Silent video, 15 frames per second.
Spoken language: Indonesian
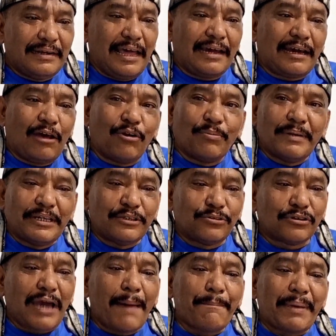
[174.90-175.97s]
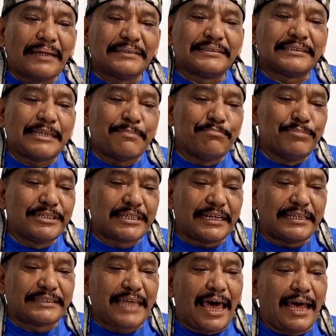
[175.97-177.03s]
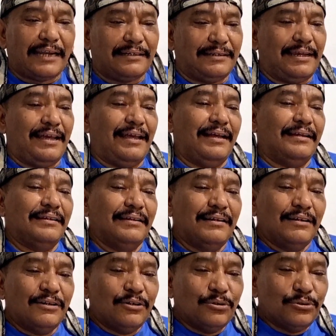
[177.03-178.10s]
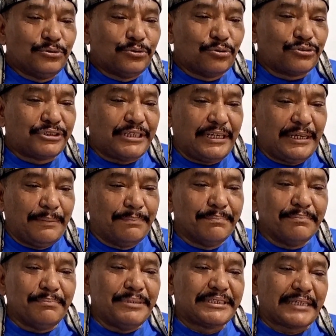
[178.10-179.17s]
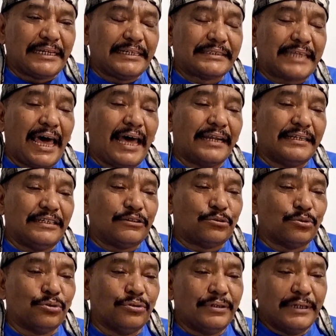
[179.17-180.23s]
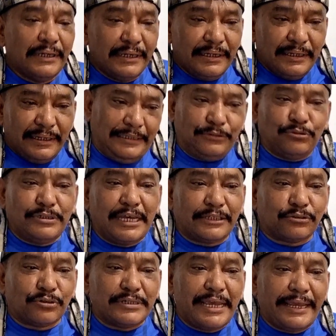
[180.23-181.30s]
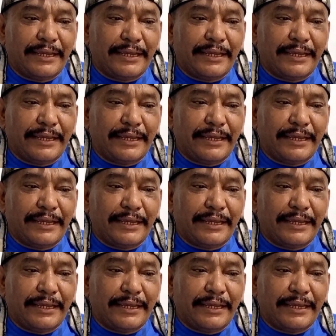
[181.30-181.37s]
Nah, kalau begitu kapan SIM bisa ditahan? Nah, untuk SIM bisa ditahan itu itu diatur